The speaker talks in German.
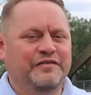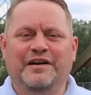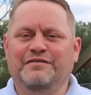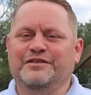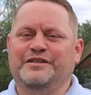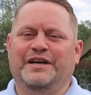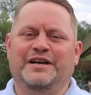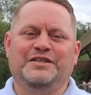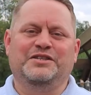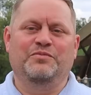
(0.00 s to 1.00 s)
Frankfurts
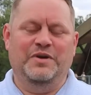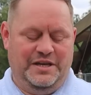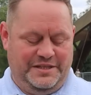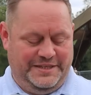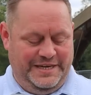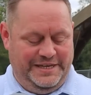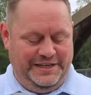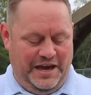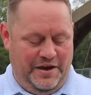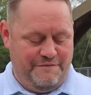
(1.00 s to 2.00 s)
gegangen, zum
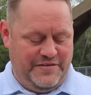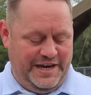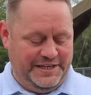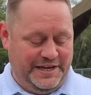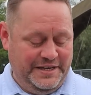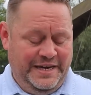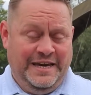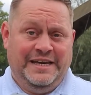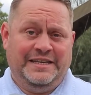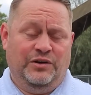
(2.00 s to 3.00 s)
Ziegenwerder.
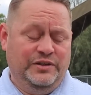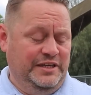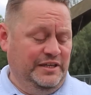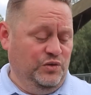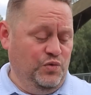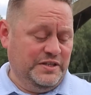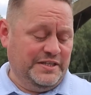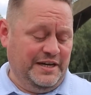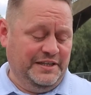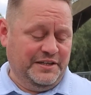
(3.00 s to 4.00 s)
Ja, und die
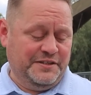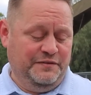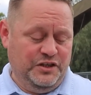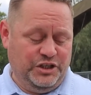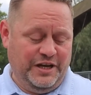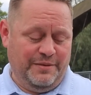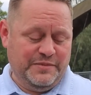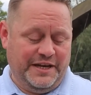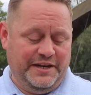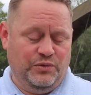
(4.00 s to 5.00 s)
Ursache des
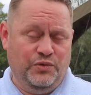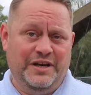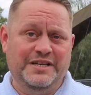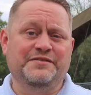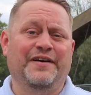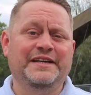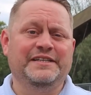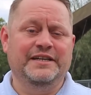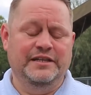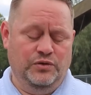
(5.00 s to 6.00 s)
Fischsterbens an der Oder ist
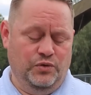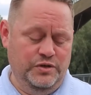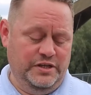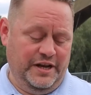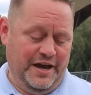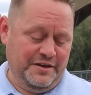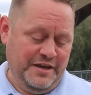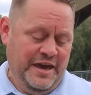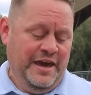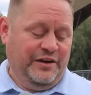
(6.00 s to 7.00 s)
weiterhin unklar.
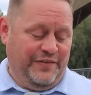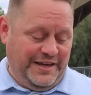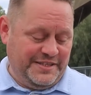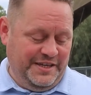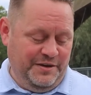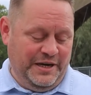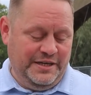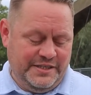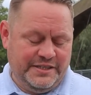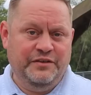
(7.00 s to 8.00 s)

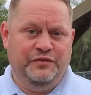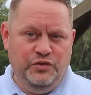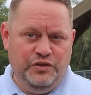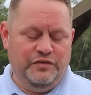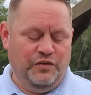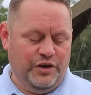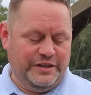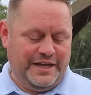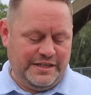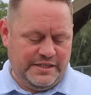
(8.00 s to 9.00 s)
Quecksilber ist gefunden
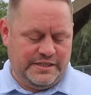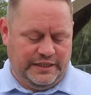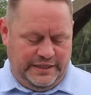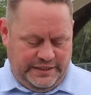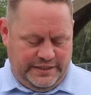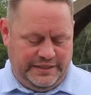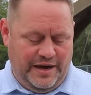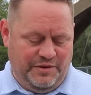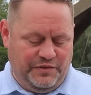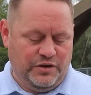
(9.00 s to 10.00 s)
worden, das ist
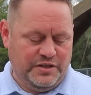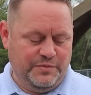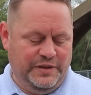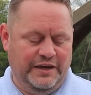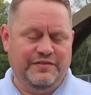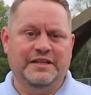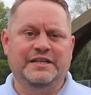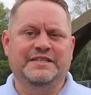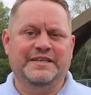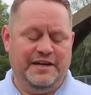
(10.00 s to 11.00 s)
richtig, aber wir können zum
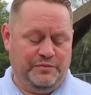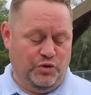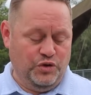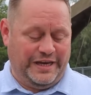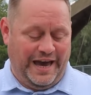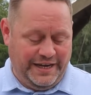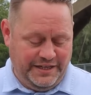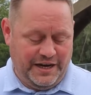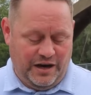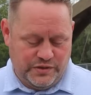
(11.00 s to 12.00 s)
gegenwärtigen Zeitpunkt
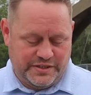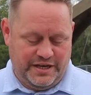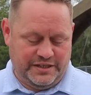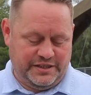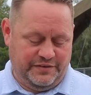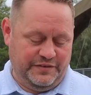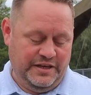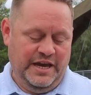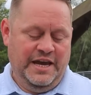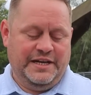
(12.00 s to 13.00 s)
keine Aussage treffen,
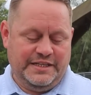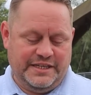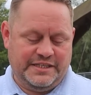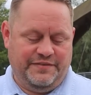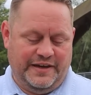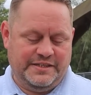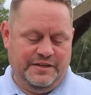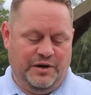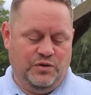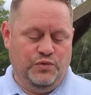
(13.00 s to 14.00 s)
dass das
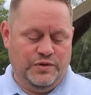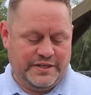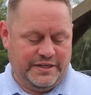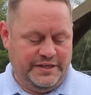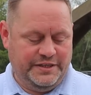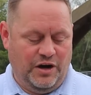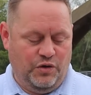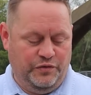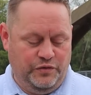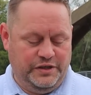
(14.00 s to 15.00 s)
Quecksilber ursächlich
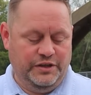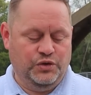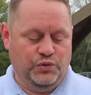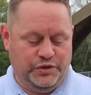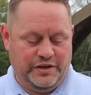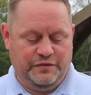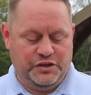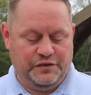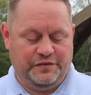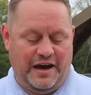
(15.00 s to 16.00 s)
auch für den Tod der
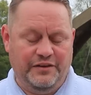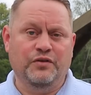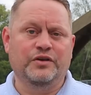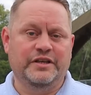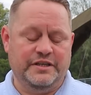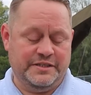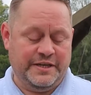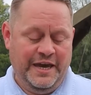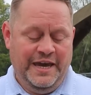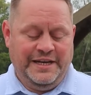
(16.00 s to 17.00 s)
Fische verantwortlich
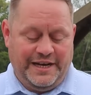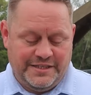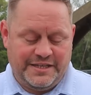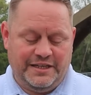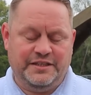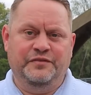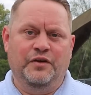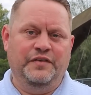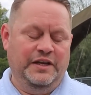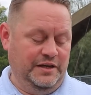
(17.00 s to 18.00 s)
ist. Das sagte
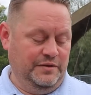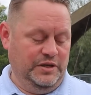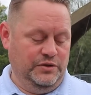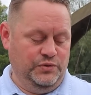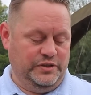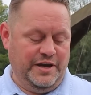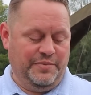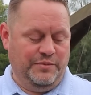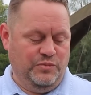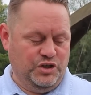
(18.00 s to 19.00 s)
vor wenigen Minuten der
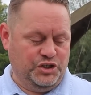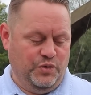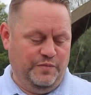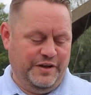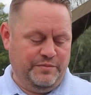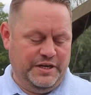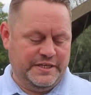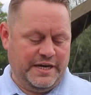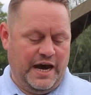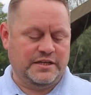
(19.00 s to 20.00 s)
brandenburgische Umweltminister
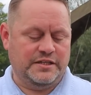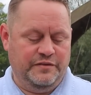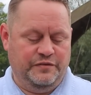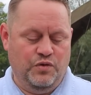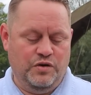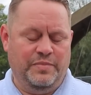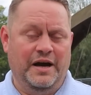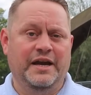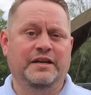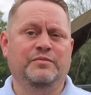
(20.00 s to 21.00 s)
Außenminister Axel Vogel
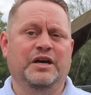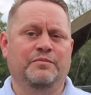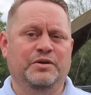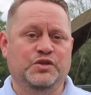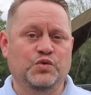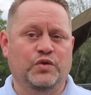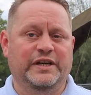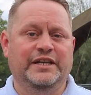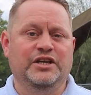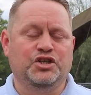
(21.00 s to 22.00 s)
bei einem äh, Besuch
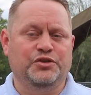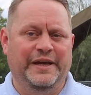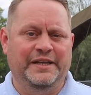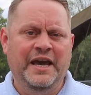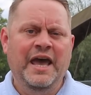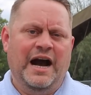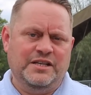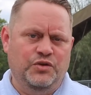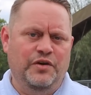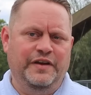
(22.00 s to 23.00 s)
in Schwedt,
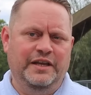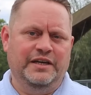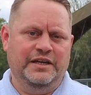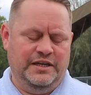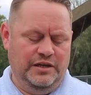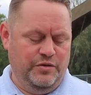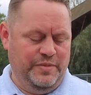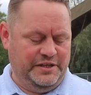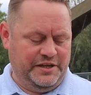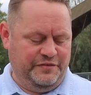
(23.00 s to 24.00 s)
also nur wenige
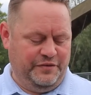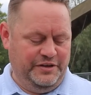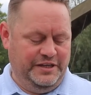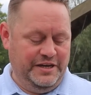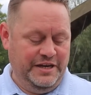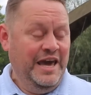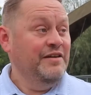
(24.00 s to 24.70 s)
Kilometer von hier.